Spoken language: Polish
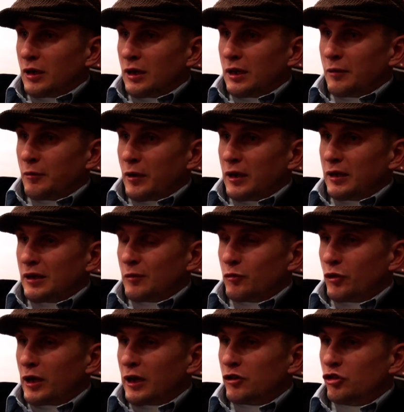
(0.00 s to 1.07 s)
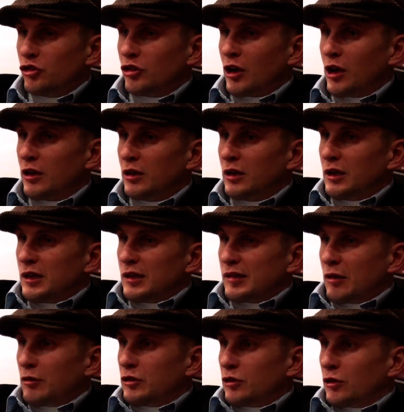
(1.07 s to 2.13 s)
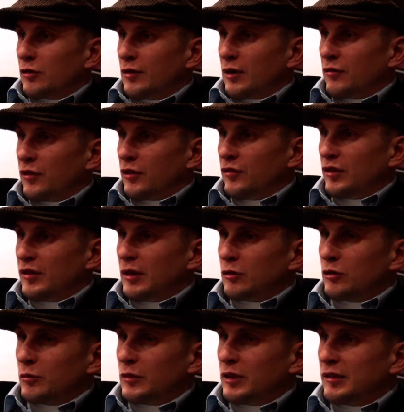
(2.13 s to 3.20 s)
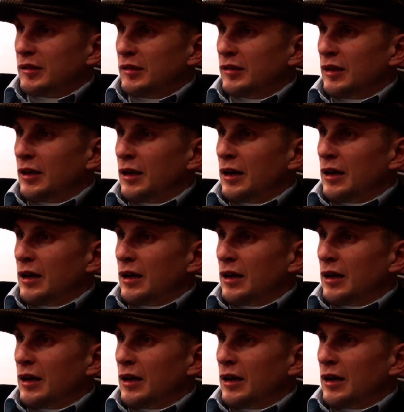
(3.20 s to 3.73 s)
ale pamiętam to jak dzisiaj cały Torwar wygwizdał tą decyzję,